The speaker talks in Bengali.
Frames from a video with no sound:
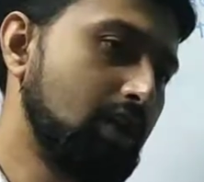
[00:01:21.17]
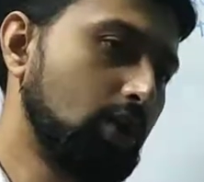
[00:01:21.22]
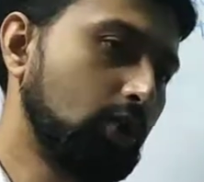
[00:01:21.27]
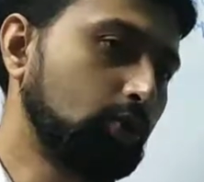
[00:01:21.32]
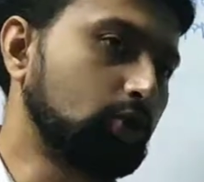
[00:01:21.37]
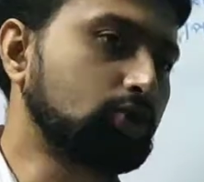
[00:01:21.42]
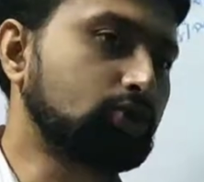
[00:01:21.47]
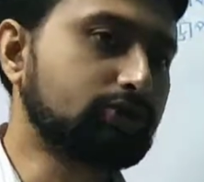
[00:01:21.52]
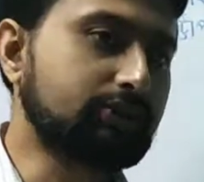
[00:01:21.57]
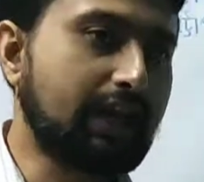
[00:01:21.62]
তো
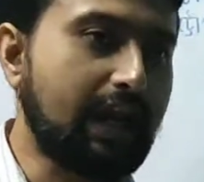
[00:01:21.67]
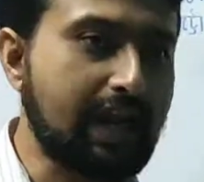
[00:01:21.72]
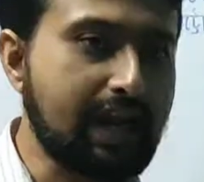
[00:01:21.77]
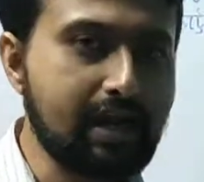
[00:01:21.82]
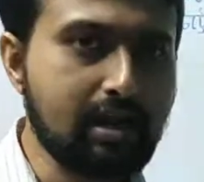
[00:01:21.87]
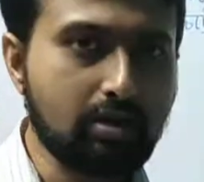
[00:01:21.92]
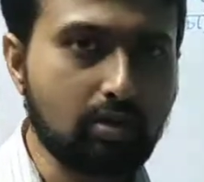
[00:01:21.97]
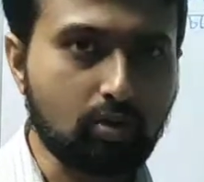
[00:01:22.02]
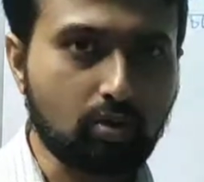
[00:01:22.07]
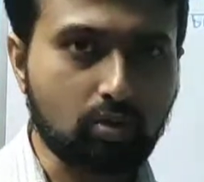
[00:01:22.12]
সেই
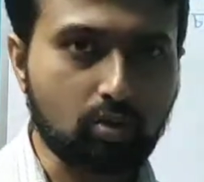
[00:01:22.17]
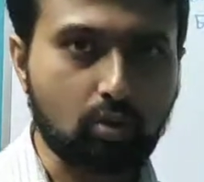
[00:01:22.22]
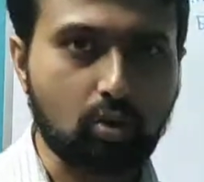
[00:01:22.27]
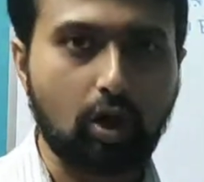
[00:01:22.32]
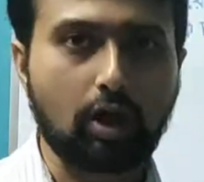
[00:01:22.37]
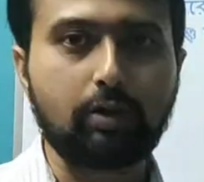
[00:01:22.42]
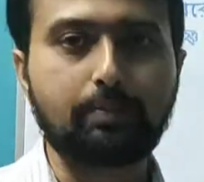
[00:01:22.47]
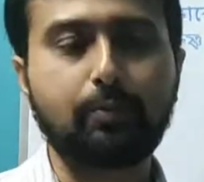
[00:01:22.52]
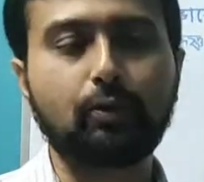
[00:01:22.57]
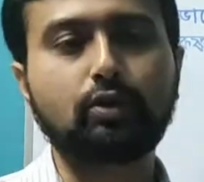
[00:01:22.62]

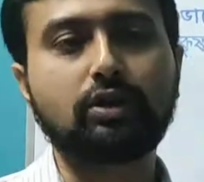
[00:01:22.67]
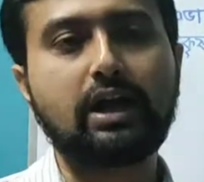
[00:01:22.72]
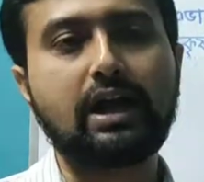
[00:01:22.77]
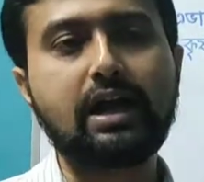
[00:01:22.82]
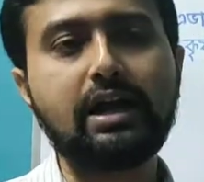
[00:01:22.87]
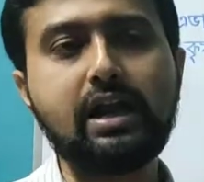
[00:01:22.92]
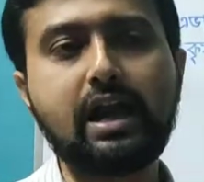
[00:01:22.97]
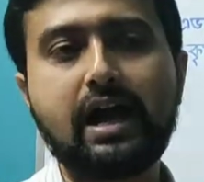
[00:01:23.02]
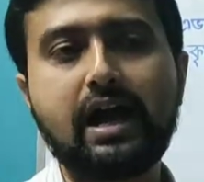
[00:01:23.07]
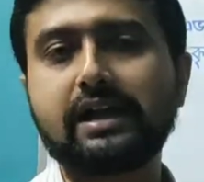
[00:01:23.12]

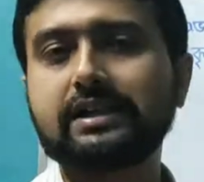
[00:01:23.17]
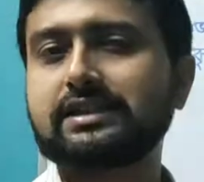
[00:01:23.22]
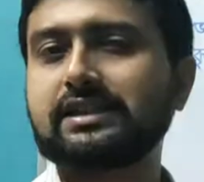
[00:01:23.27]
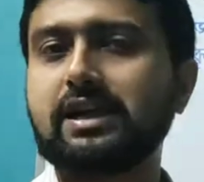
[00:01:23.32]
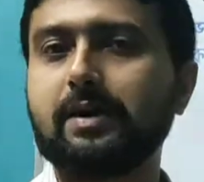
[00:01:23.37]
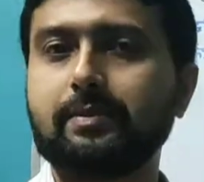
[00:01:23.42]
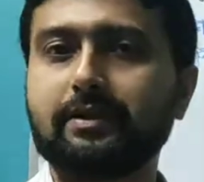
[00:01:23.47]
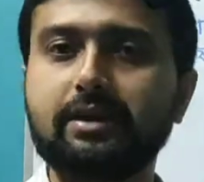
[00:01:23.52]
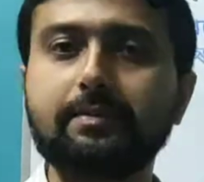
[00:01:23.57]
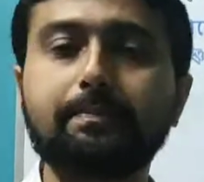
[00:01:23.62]
গল্পটাই আজকে
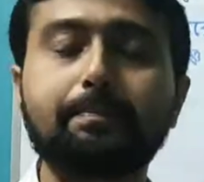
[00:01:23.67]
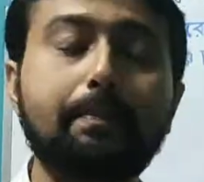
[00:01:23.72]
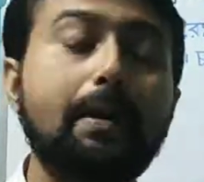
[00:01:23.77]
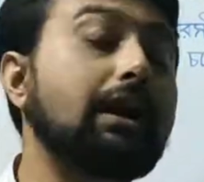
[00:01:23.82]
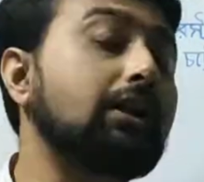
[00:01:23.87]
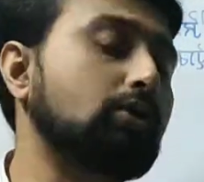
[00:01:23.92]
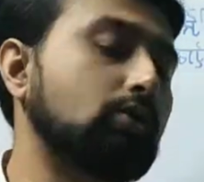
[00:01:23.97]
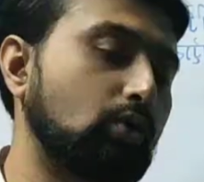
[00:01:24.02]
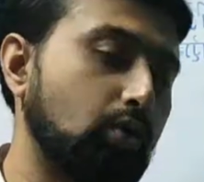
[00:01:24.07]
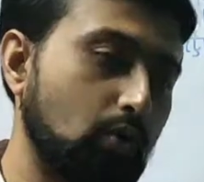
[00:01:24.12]
আমাদের
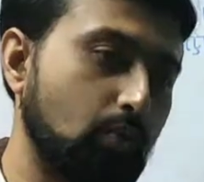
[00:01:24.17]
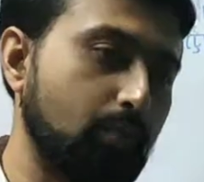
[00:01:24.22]
পাঠ্য